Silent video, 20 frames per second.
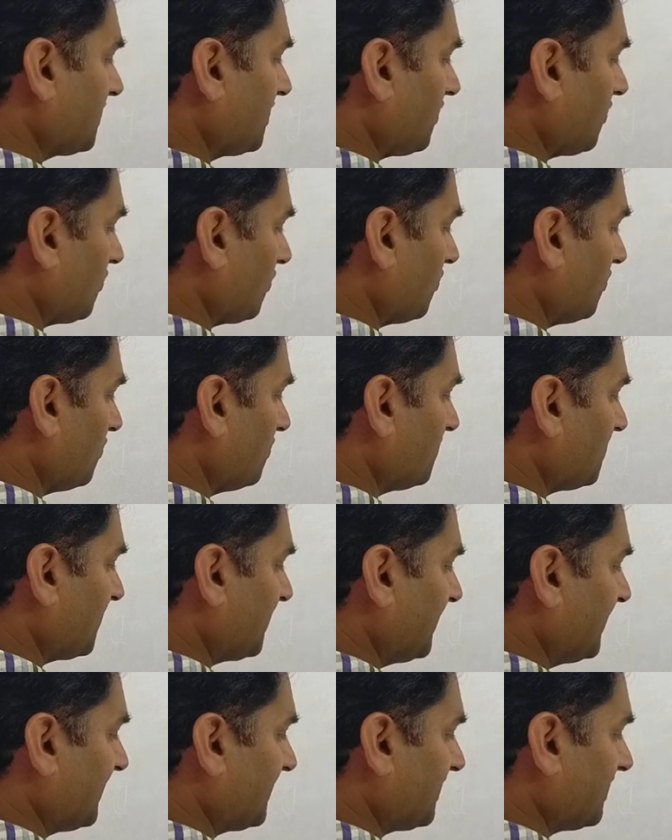रूट
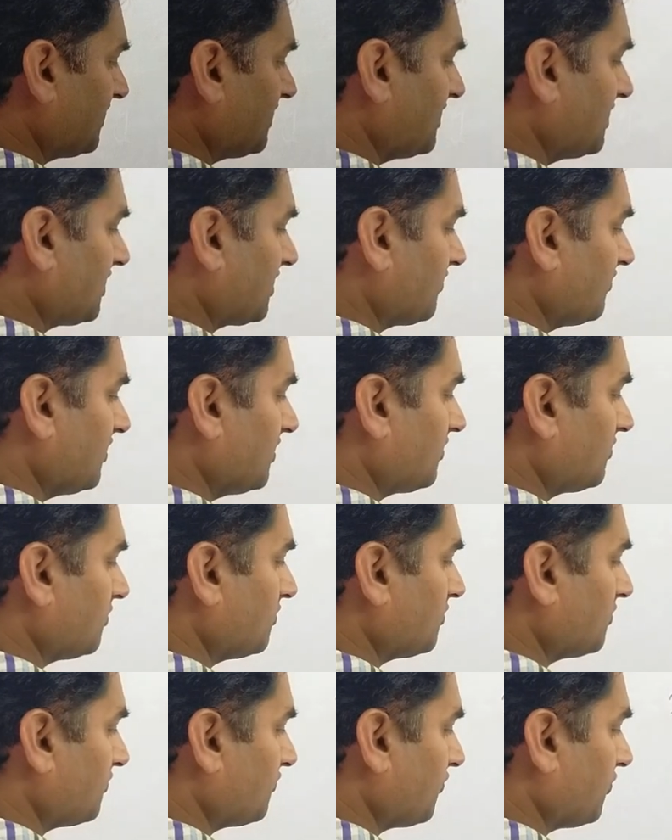ग्रेटर दैन इक्वल टू
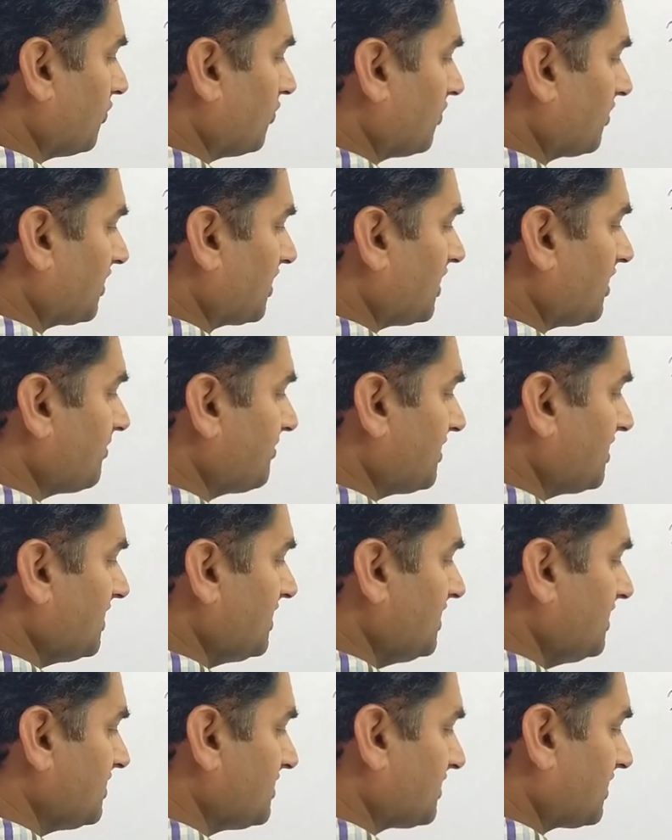फोर का भी
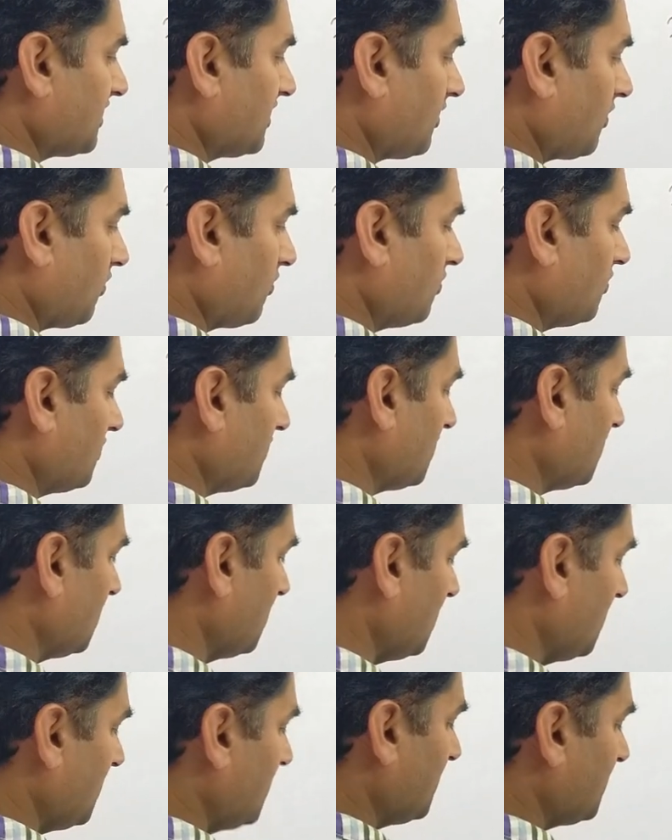स्केयर रूट
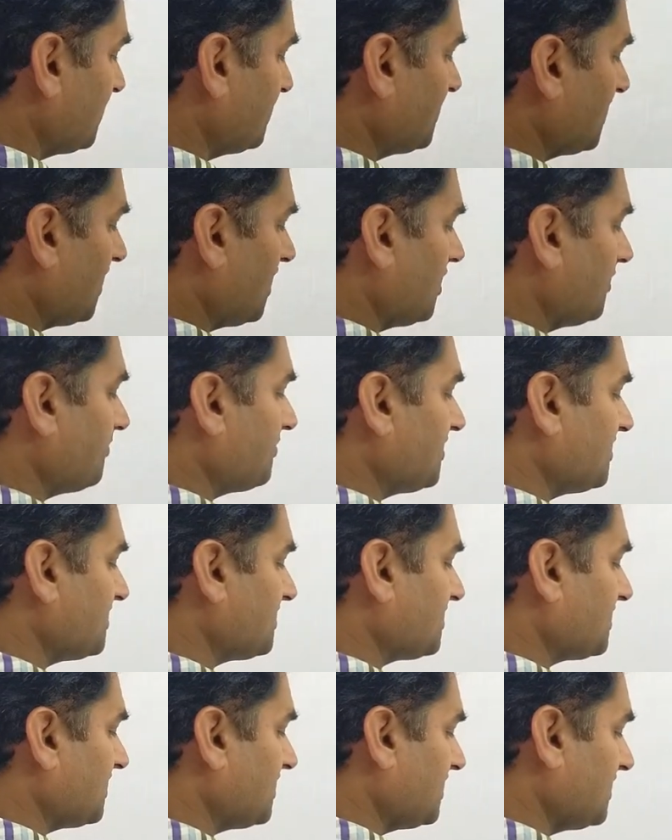यहाँ पे
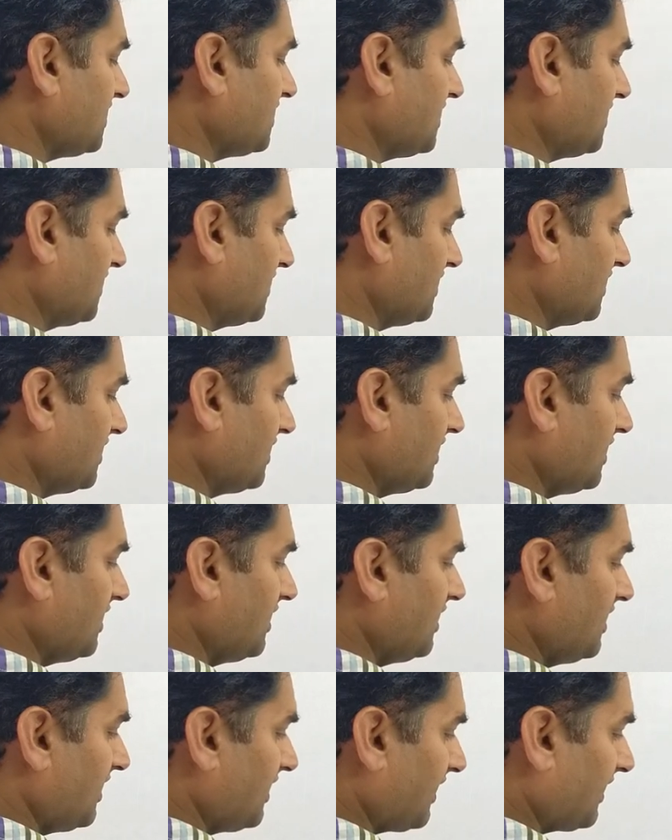जी
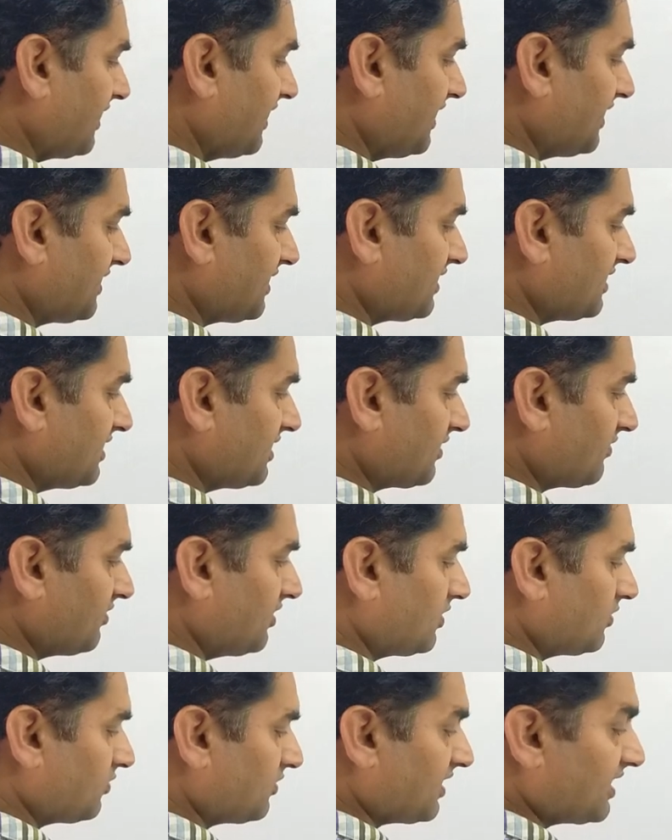ग्रेटर देन इक्वल टू
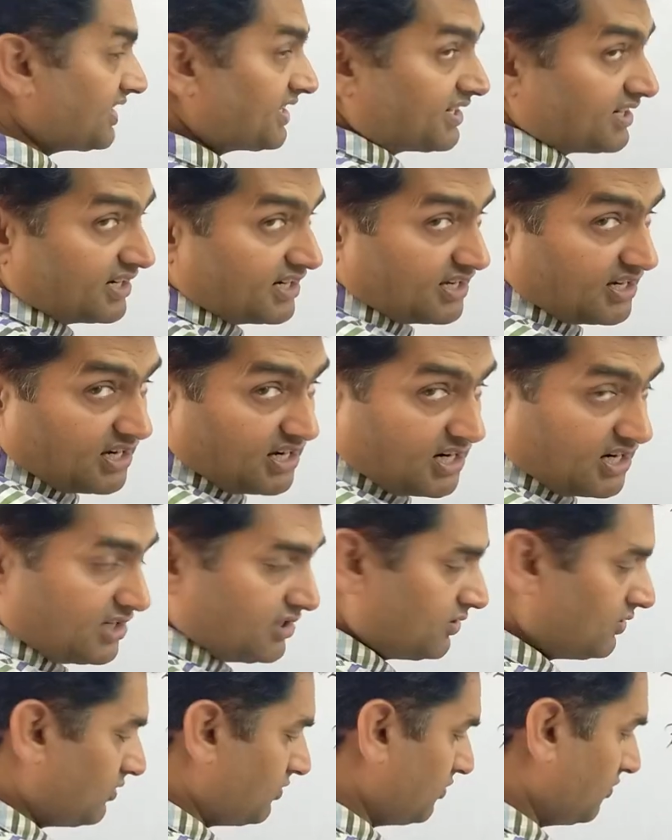क्या निकलेगा
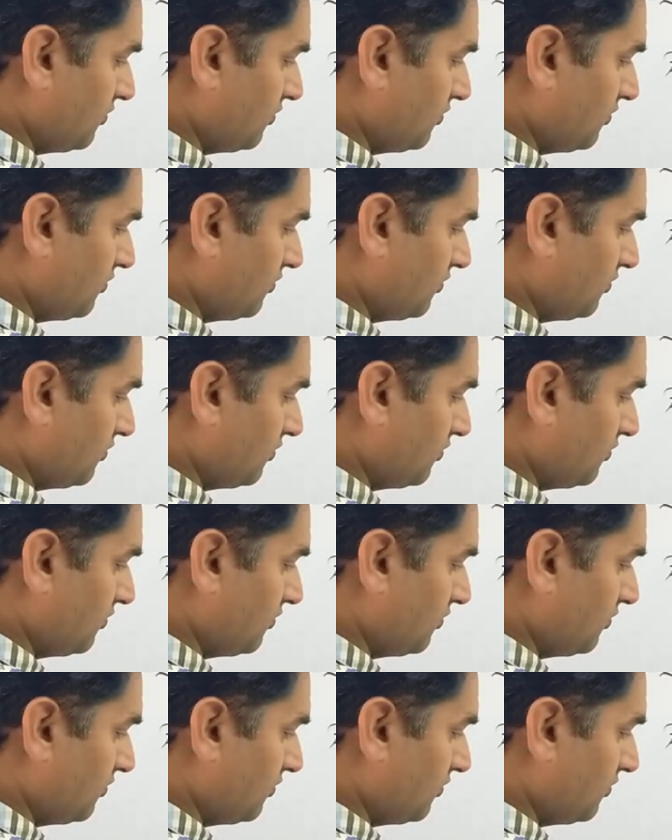टू